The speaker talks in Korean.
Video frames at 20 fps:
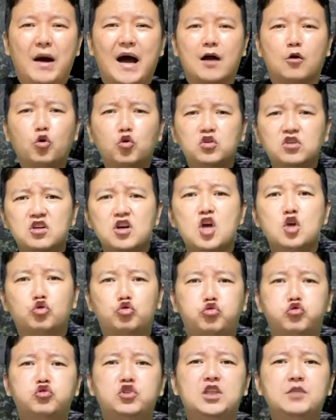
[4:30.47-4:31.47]
바로 그
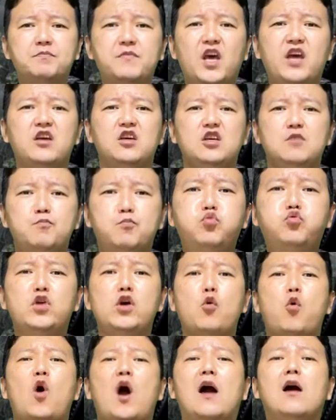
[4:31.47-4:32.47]
수십 대의 이
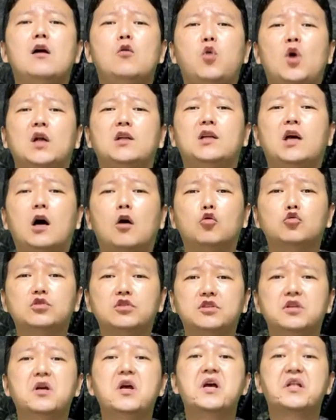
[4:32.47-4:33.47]
불에 활활
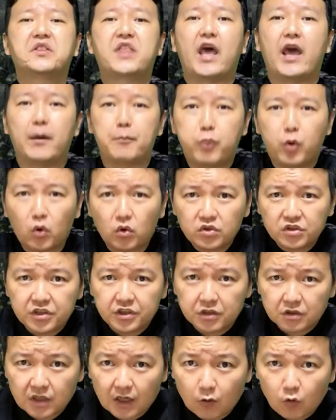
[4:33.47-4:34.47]
타오르는
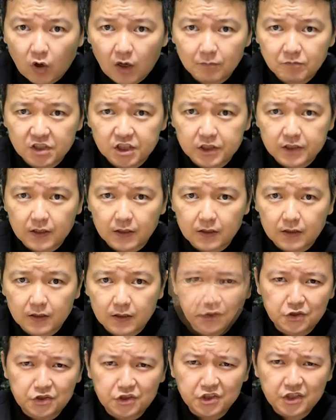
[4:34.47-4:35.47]
대포들이었다고 합니다.
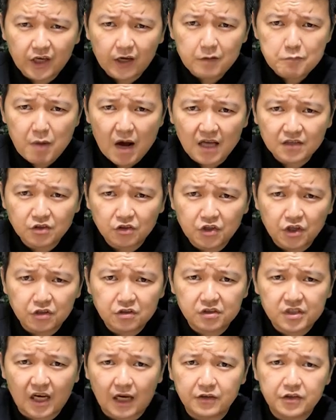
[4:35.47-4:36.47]
그 시대 의
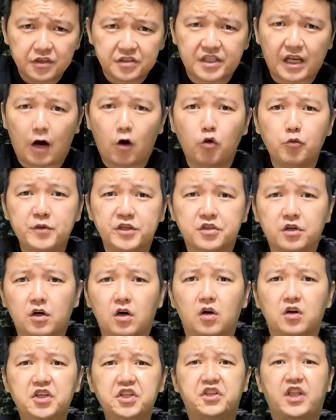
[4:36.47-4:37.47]
마적대들 사이의
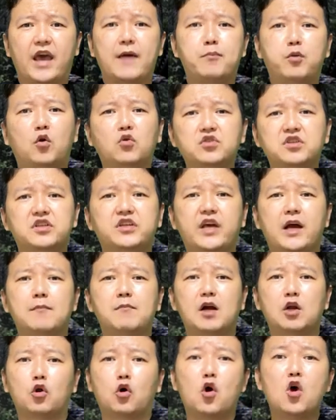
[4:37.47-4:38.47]
싸움에서 이 대포는
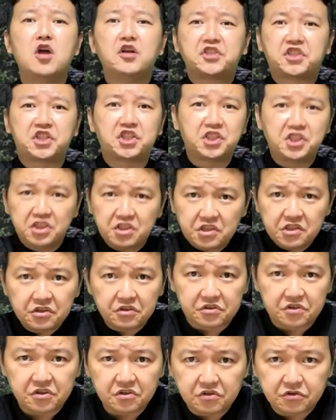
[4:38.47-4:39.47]
그야말로
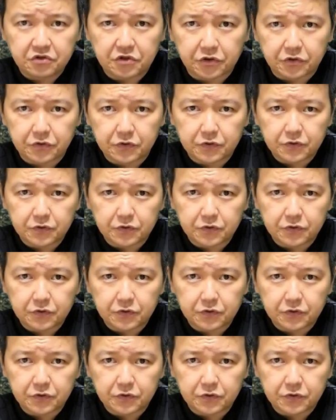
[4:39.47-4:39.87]
신이었었는데